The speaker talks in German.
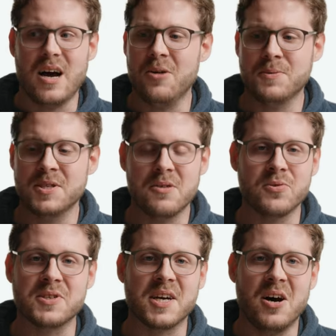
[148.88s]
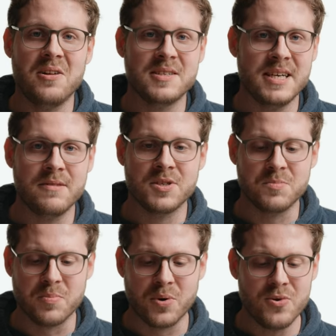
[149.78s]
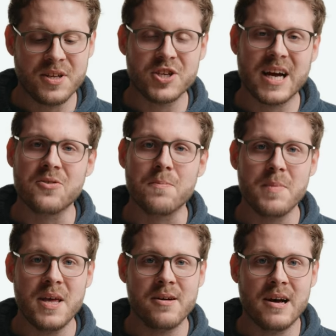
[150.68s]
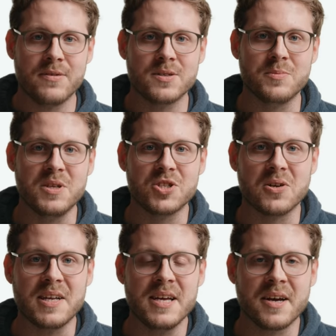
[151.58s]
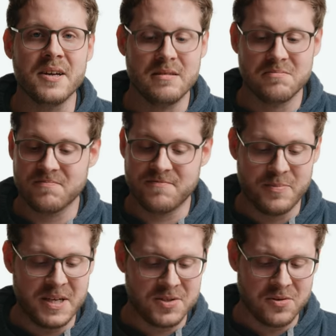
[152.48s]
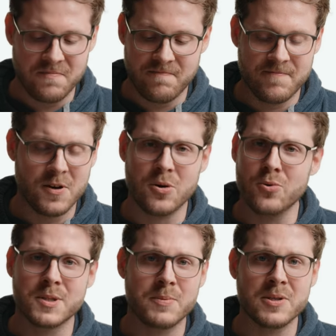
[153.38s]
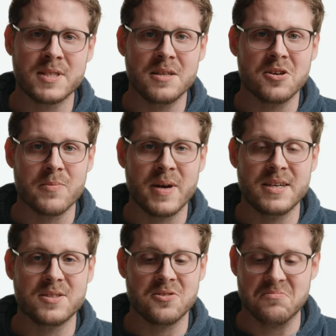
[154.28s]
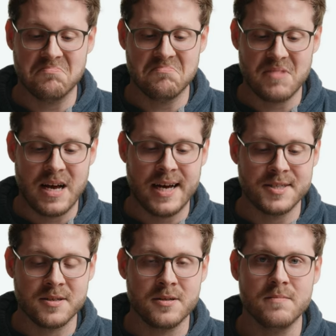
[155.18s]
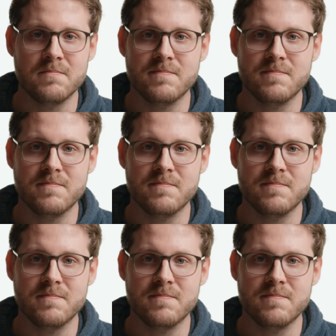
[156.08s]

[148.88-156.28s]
abgesehen davon, dass er alles hat, was man braucht, ist er auch noch mega einfach zum Installieren. Für mich so Kurzfazit nach dem Hands-on 1A.